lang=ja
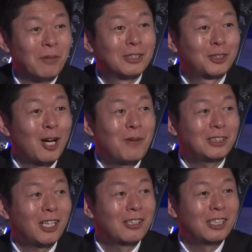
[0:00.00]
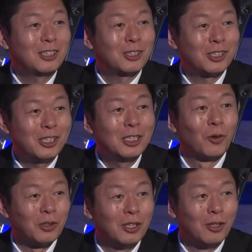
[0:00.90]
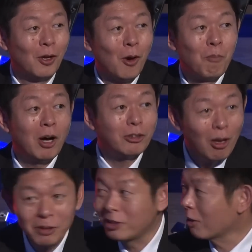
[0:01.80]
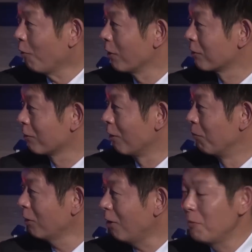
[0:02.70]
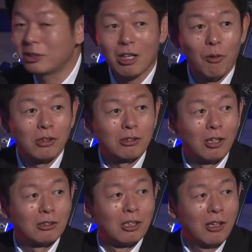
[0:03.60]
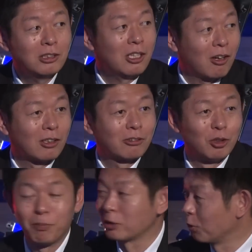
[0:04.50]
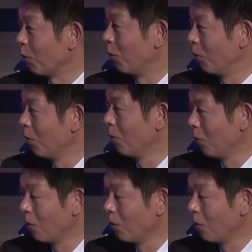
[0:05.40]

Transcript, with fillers: めちゃめちゃ立地いいのにまた店変わった、また店変わったって、なぜかっていう場所。そ